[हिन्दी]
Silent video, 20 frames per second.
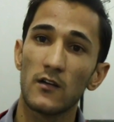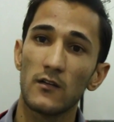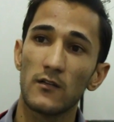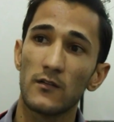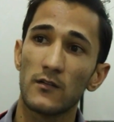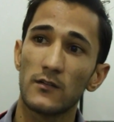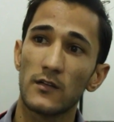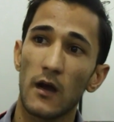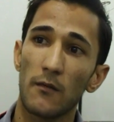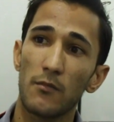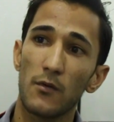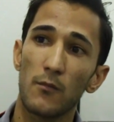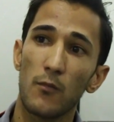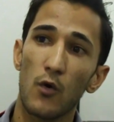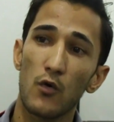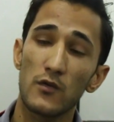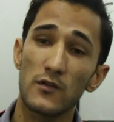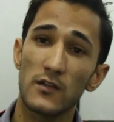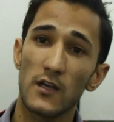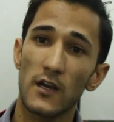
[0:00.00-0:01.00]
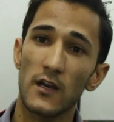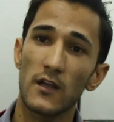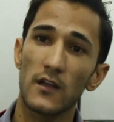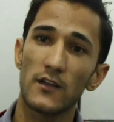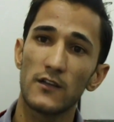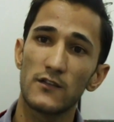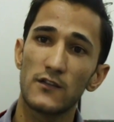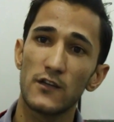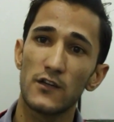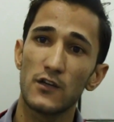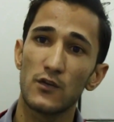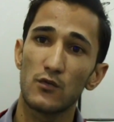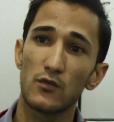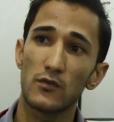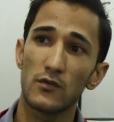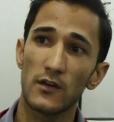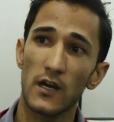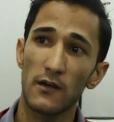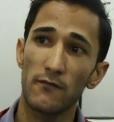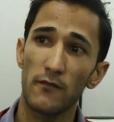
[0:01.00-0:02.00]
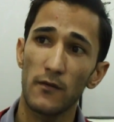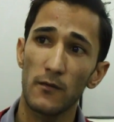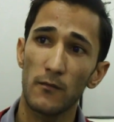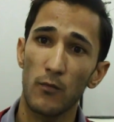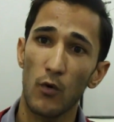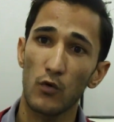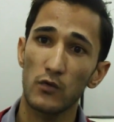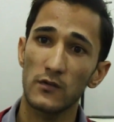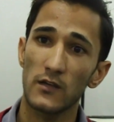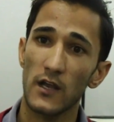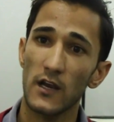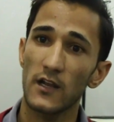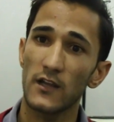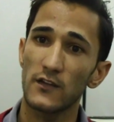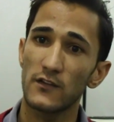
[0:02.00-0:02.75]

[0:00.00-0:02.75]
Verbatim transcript: यहाँ पे बहुत सारे इंस्टीट्यूट नेट में बहुत सारे